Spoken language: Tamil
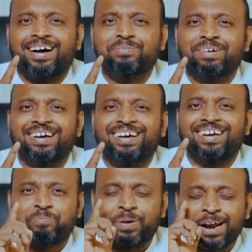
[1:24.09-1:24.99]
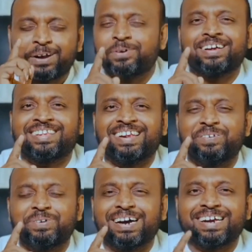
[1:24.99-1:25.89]
ஆமேன்
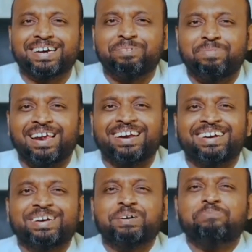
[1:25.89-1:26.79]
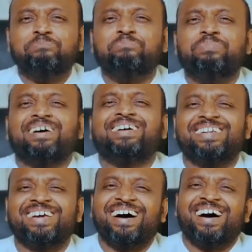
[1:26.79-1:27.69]
பரலோகத்தில் உங்களுக்கு பலன்
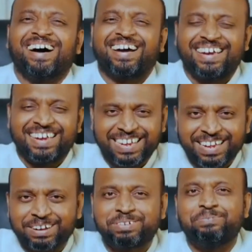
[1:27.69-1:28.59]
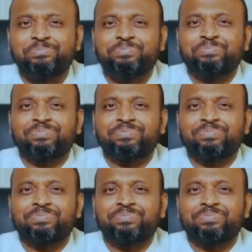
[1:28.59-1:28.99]
மிகுதியாய் இருக்கும்